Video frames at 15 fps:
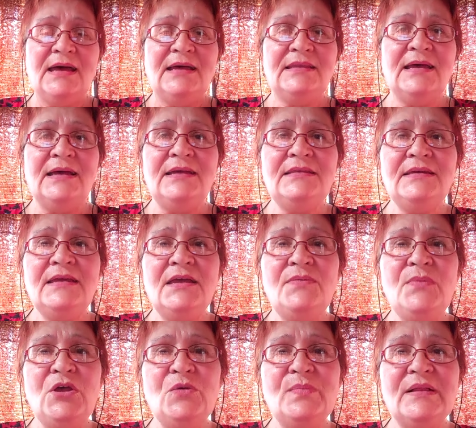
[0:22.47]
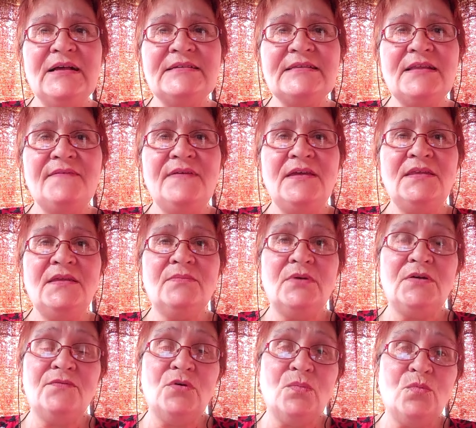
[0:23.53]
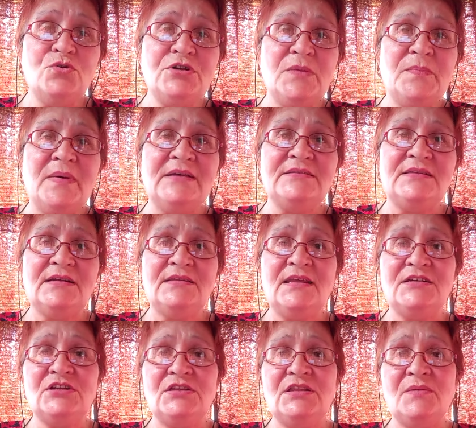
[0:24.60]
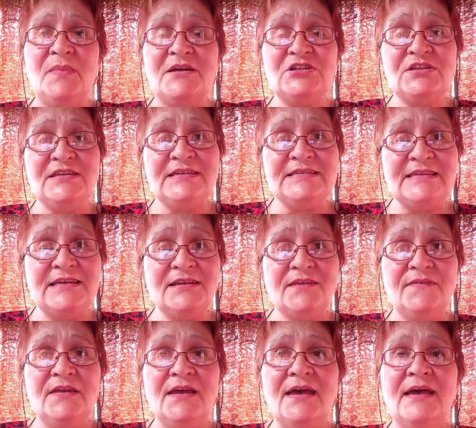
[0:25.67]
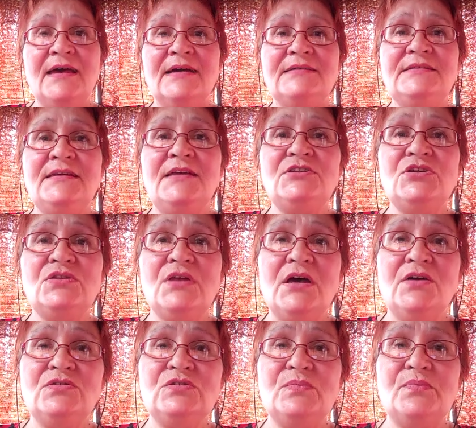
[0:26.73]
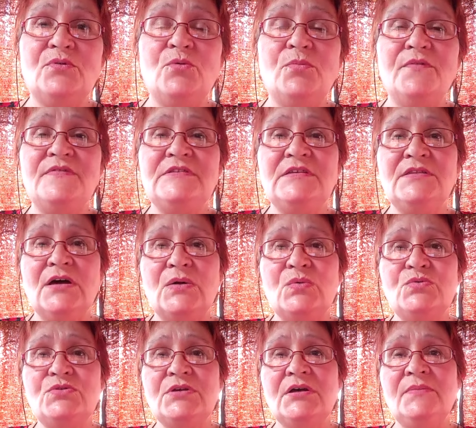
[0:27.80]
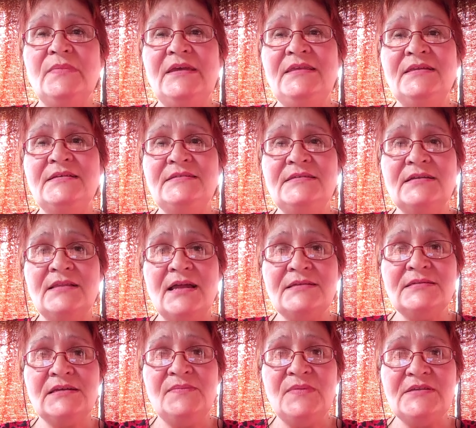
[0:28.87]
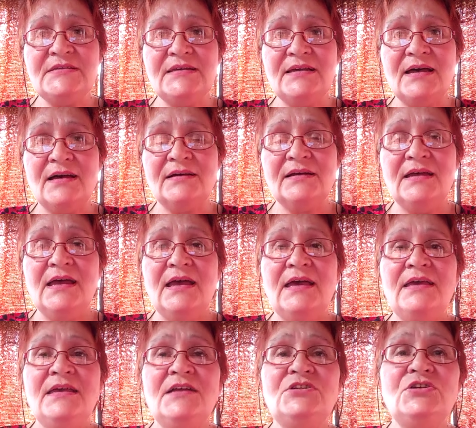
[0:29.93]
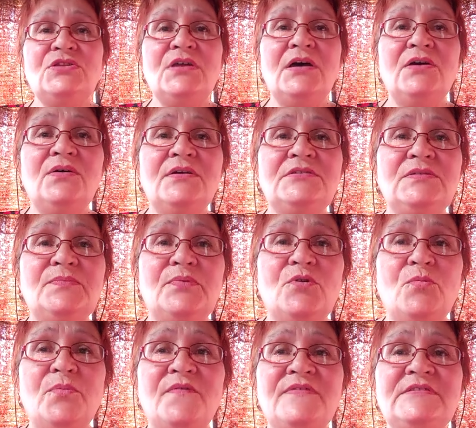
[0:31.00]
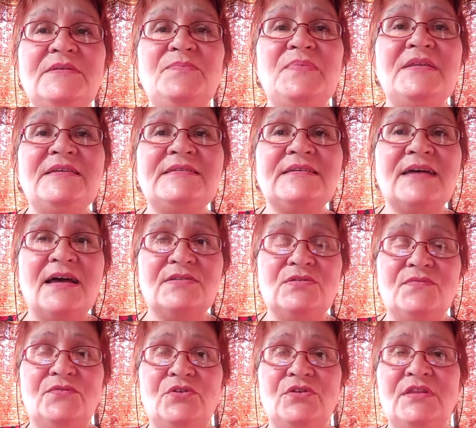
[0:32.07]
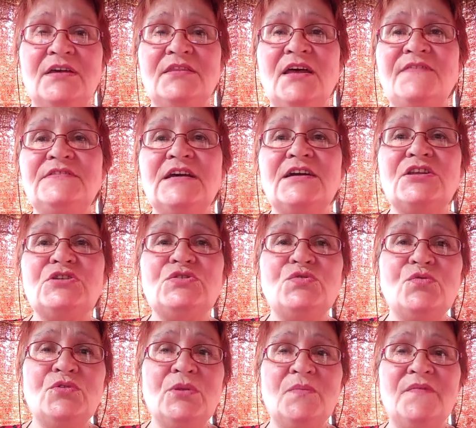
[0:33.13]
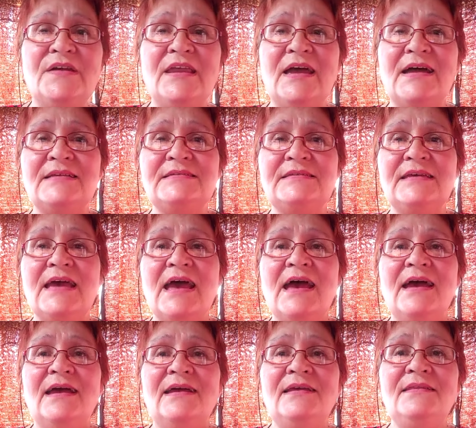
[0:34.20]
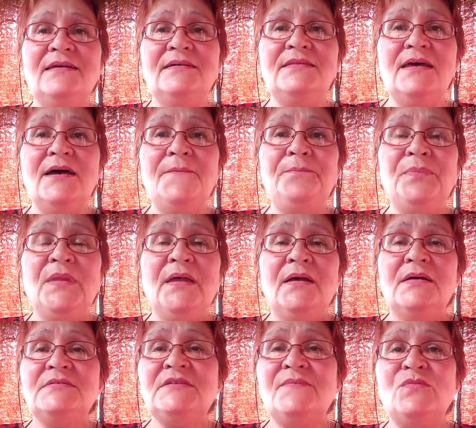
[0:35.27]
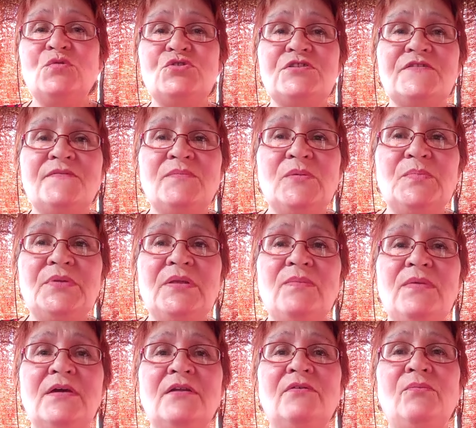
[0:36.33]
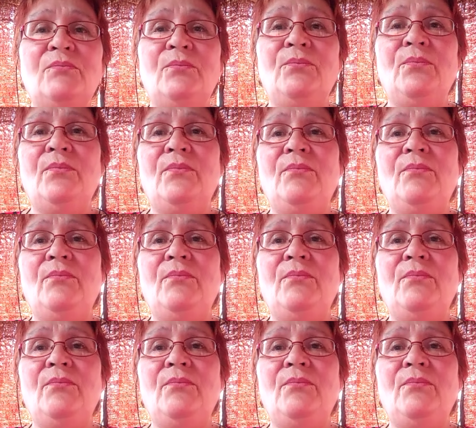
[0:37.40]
На это я имею благословение моего мужа, пастора нашей домашней церкви, где я читаю эти проповеди на русском и на нидерландском языках. Я читаю эти проповеди, пересказываю, иногда в сокращенном варианте, иногда со множествами примерами